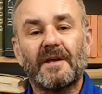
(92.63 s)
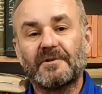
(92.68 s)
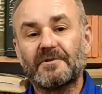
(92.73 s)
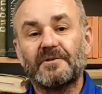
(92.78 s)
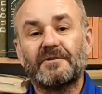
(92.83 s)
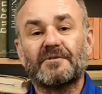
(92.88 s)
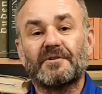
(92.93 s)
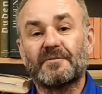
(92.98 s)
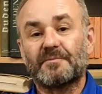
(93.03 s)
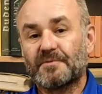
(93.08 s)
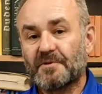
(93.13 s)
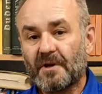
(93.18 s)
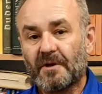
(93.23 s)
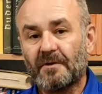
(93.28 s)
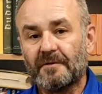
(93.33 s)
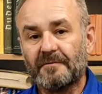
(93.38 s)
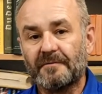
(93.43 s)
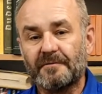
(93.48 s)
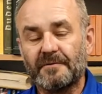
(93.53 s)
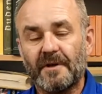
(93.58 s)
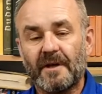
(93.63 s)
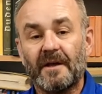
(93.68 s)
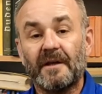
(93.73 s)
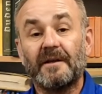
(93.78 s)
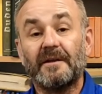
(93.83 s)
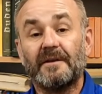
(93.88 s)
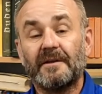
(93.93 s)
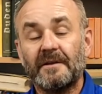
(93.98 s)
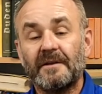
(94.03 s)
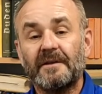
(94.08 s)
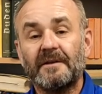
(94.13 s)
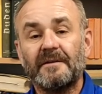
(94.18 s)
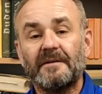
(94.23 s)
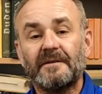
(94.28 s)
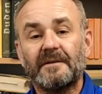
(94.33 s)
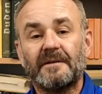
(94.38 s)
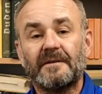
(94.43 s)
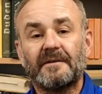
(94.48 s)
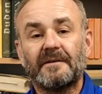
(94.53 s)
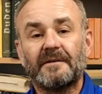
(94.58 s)
jak się coś przechowuje i
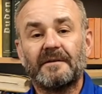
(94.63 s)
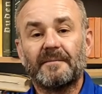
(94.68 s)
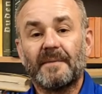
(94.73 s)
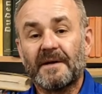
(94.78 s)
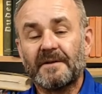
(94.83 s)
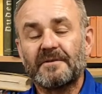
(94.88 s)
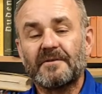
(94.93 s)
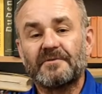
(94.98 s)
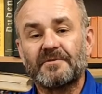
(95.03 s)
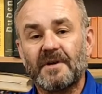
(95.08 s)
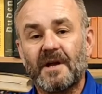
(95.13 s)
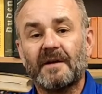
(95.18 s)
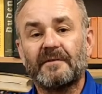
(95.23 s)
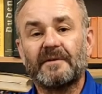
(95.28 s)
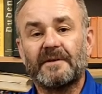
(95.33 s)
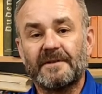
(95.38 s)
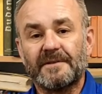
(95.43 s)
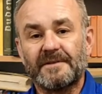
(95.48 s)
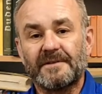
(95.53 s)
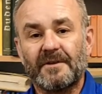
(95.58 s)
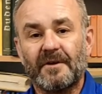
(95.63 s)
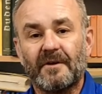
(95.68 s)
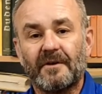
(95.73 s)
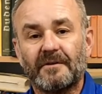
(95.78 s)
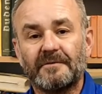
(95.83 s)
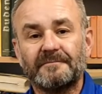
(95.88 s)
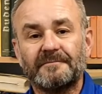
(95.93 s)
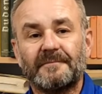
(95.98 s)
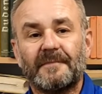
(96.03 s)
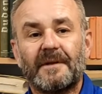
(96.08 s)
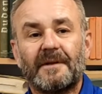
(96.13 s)
bardzo ciekawe jest to,